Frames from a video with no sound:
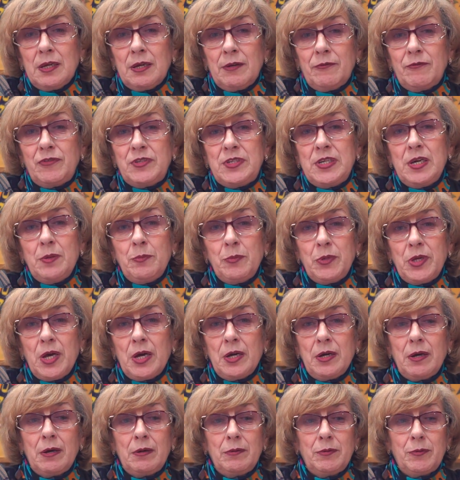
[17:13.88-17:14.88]
Всем
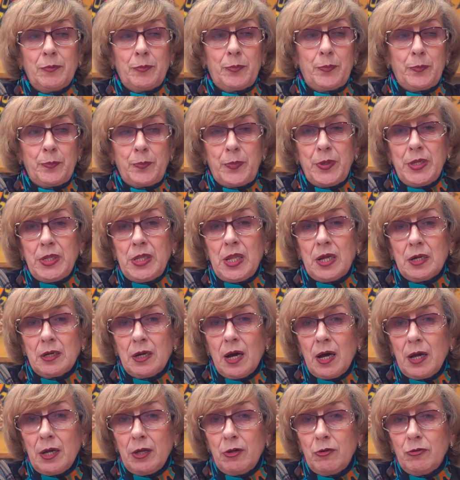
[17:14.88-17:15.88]
я
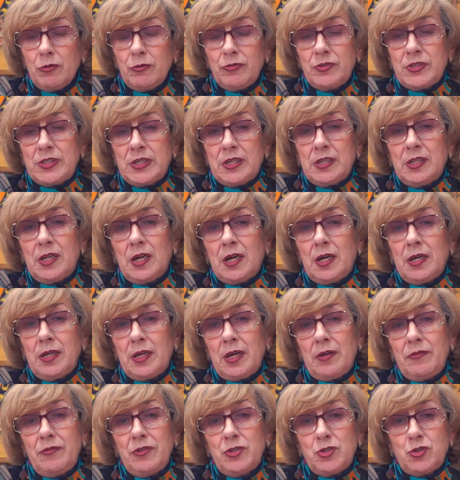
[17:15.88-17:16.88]
предлагаю всегда,
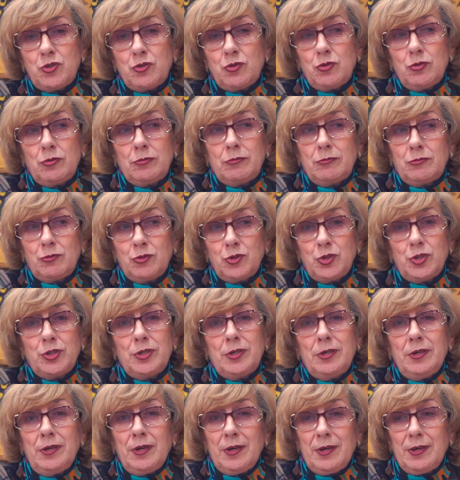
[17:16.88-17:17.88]
я вижу
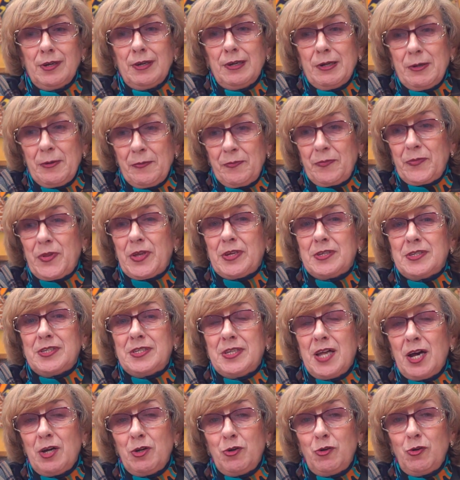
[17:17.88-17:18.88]
уже, и
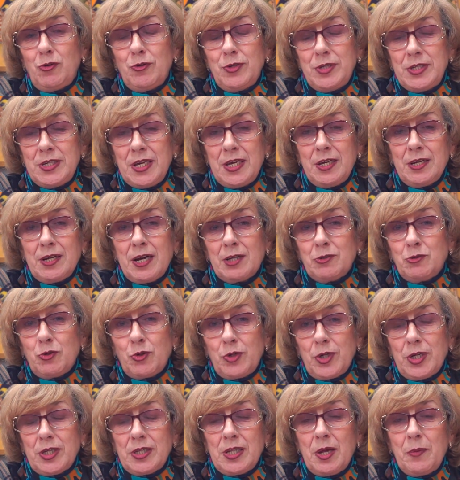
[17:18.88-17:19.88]
знаю людей,
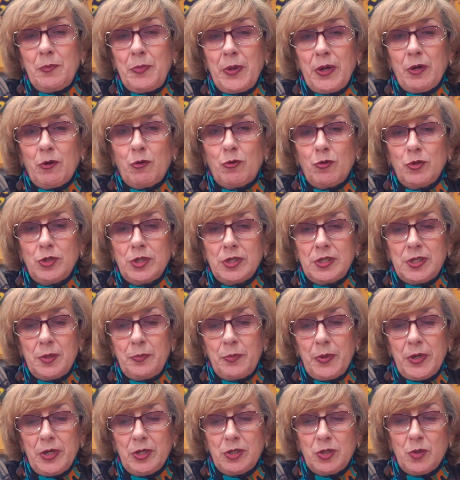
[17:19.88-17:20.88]
которые к нам приходят, и
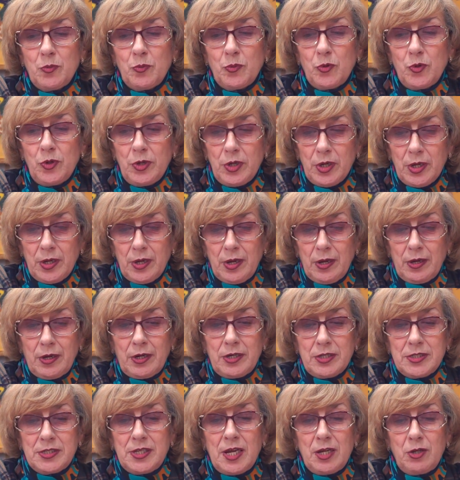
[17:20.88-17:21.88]
поэтому
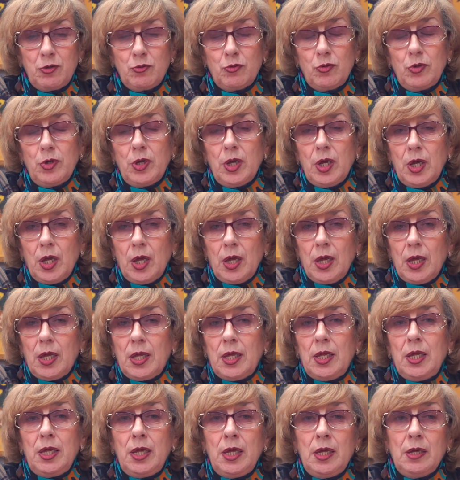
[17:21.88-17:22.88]
раздаю.
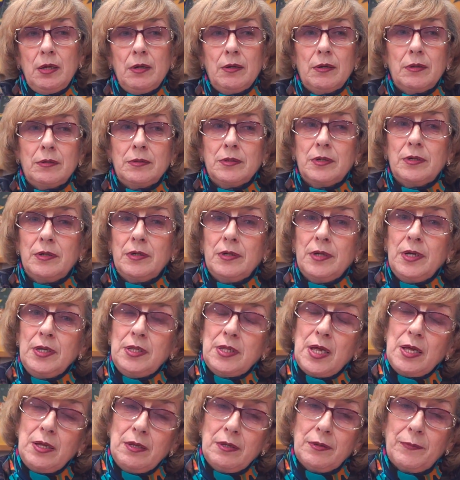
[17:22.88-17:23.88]
И
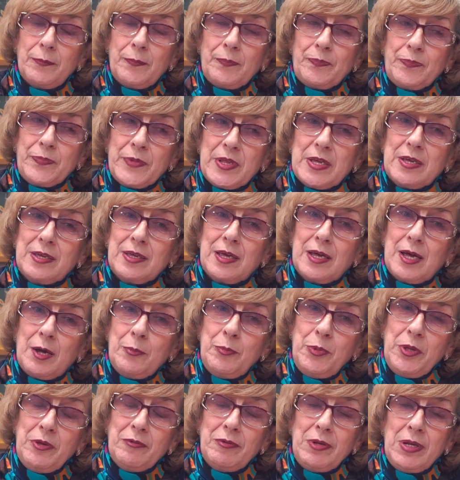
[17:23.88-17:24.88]
это
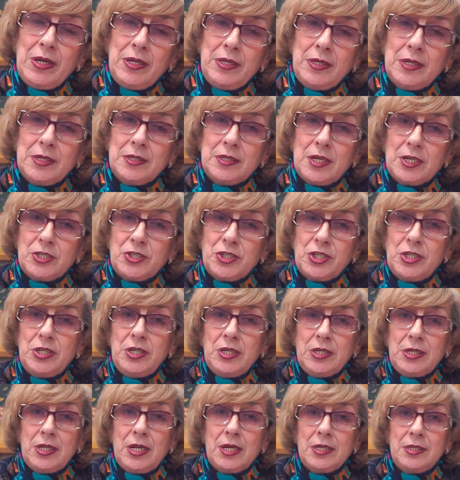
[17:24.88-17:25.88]
объявление даже
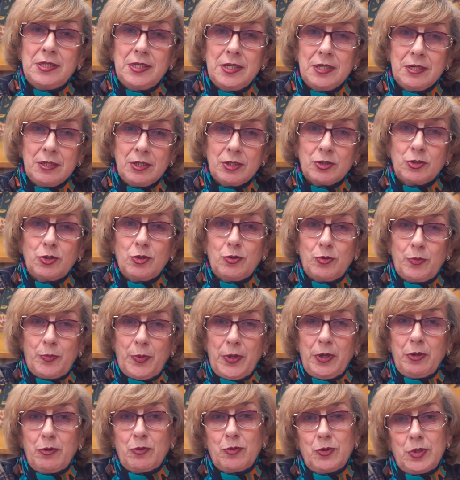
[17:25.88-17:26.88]
не для тех, кто
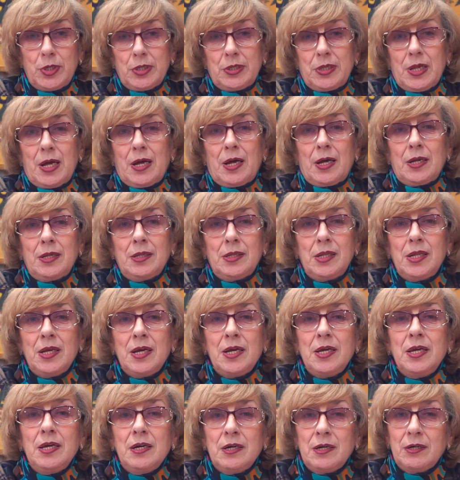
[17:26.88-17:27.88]
приходит, а для
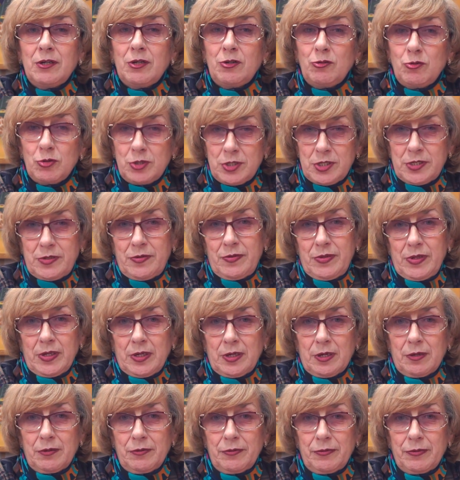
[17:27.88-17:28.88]
их
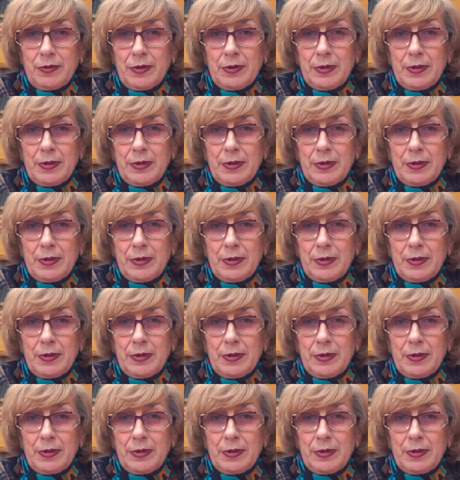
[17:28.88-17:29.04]
родственников –